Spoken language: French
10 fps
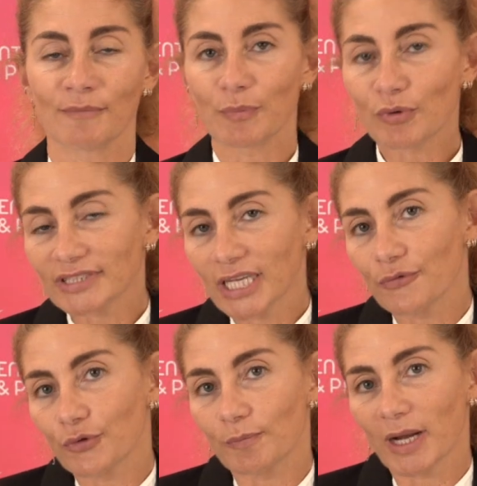Mais pour ça,
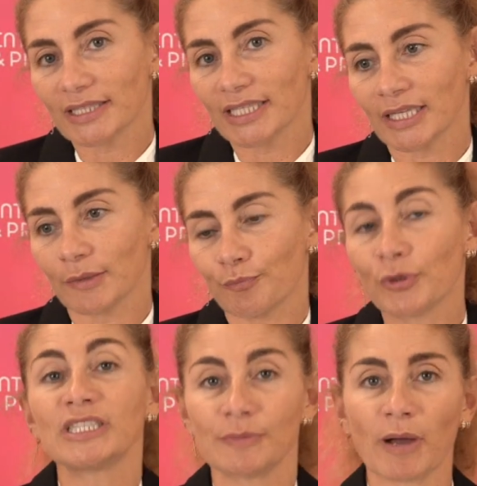il ne faut pas des
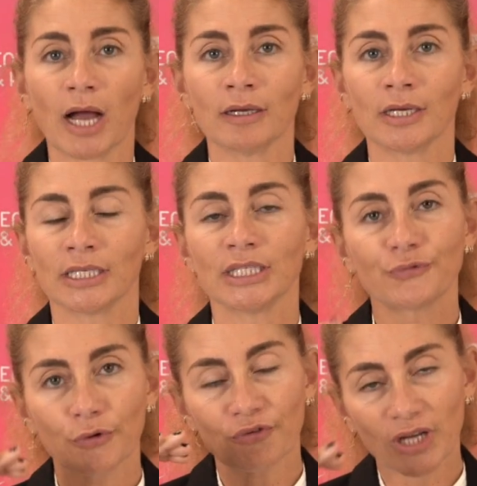petits pas,
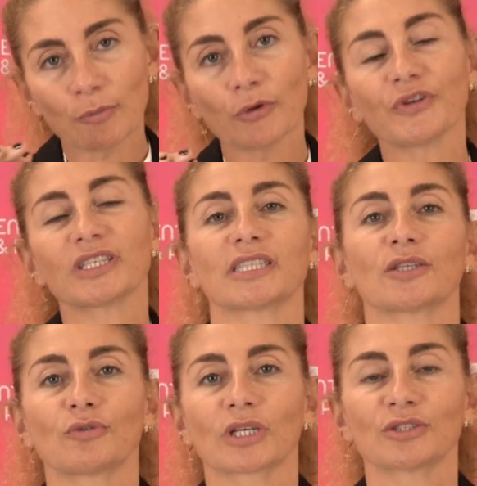il faut vraiment fixer
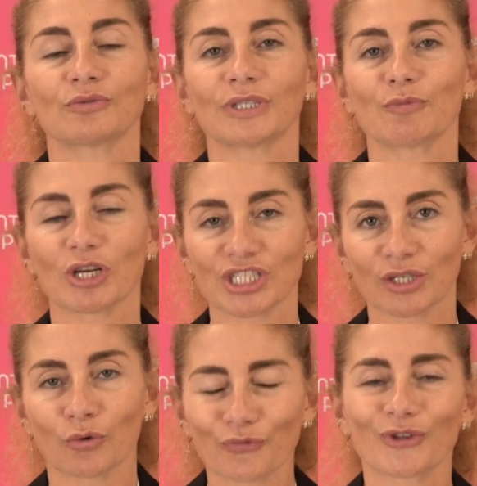un horizon. Et moi,
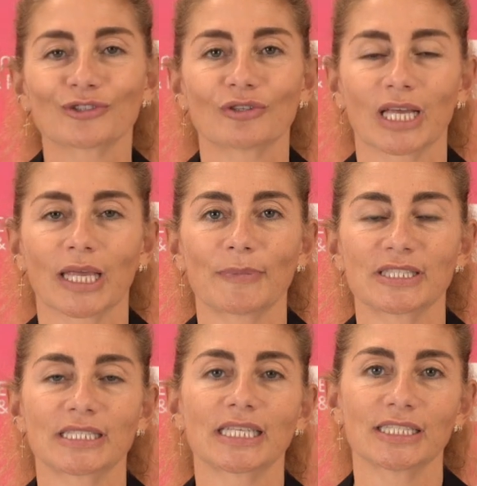j'ai confiance dans la
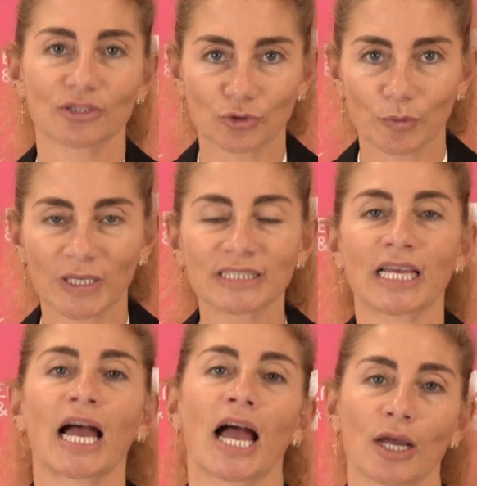capacité des
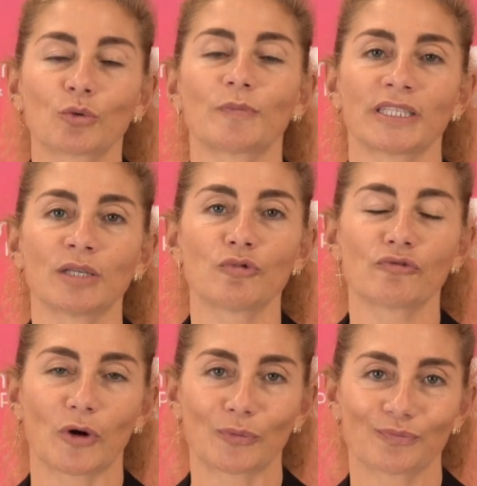entreprises à accompagner le
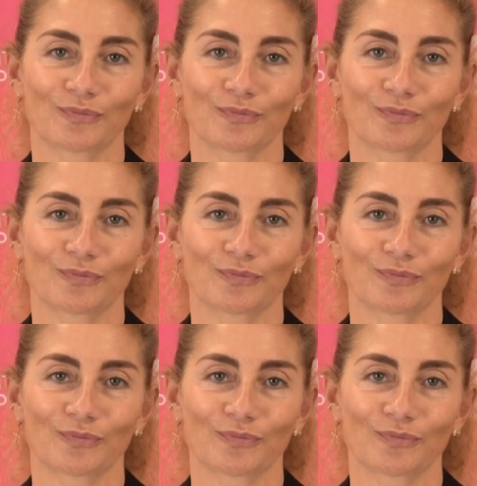mouvement.